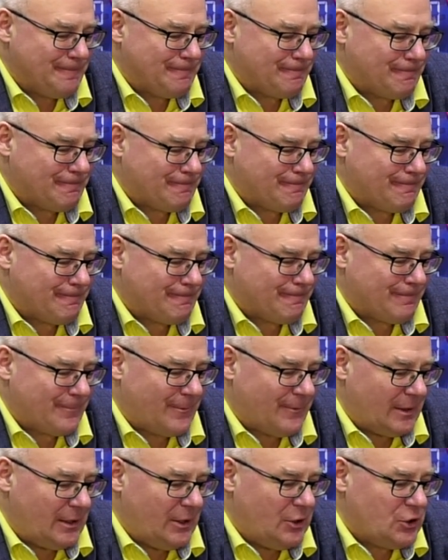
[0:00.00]

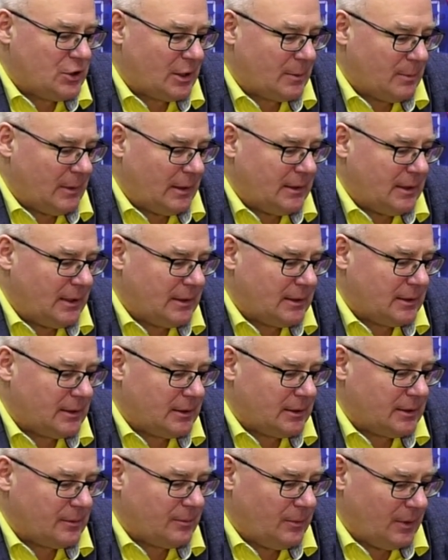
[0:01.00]
в отличие от
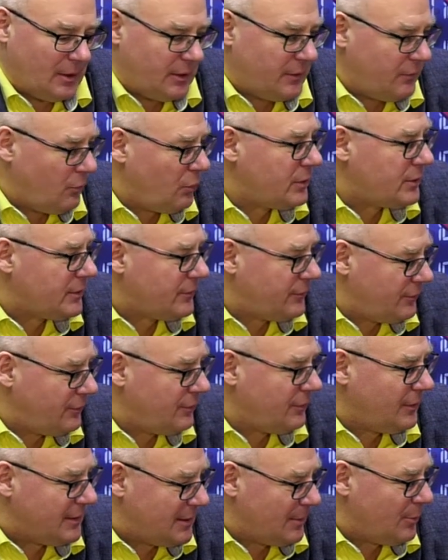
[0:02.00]
мандата миротворцев,
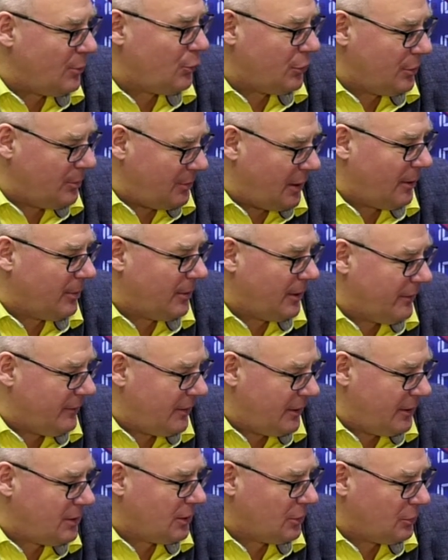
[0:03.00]
если мы будем там
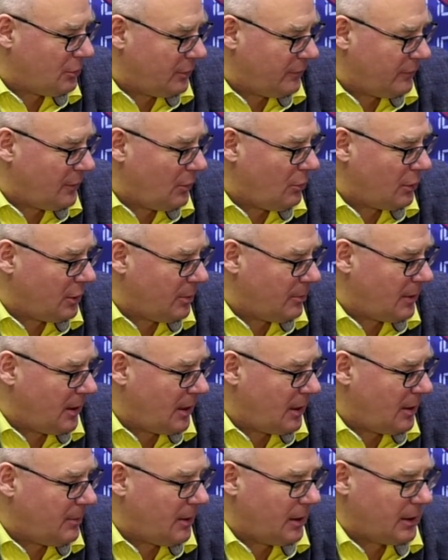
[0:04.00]
говорить, которые на Горном
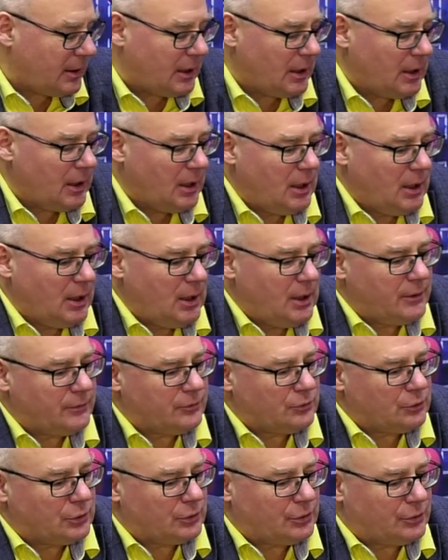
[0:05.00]
Карабахе.
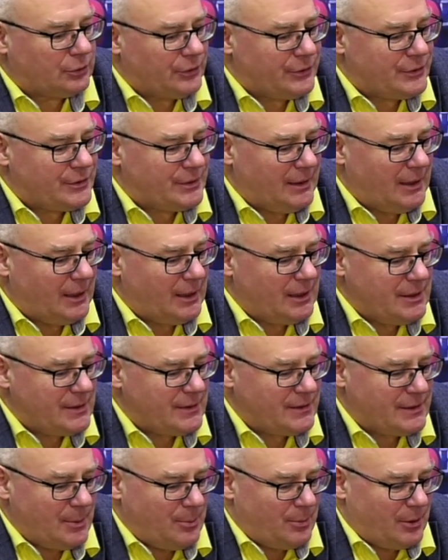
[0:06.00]
Вот, то есть я не
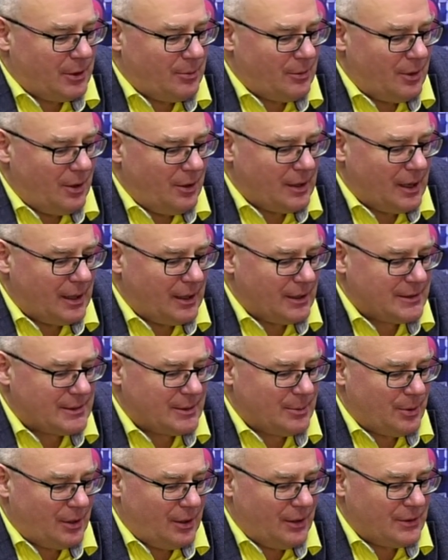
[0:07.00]
совсем понимаю, как они
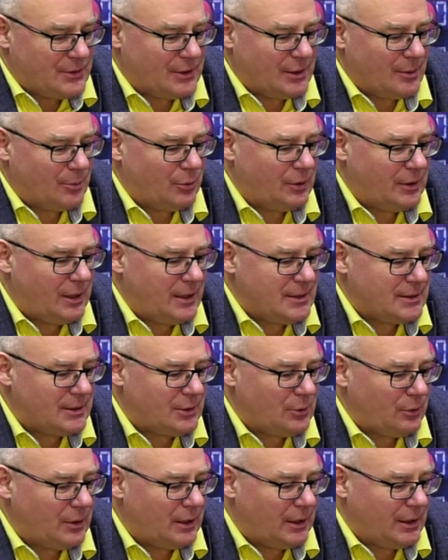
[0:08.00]
собираются наблюдать за
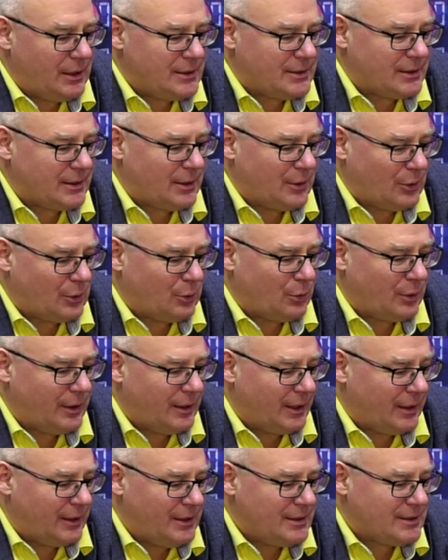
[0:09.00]
той границей, которой
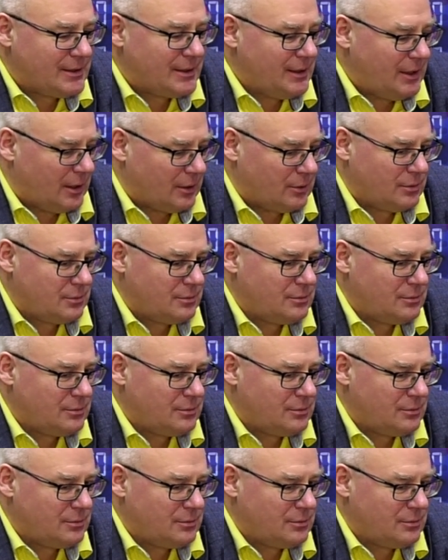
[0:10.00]
границы нет.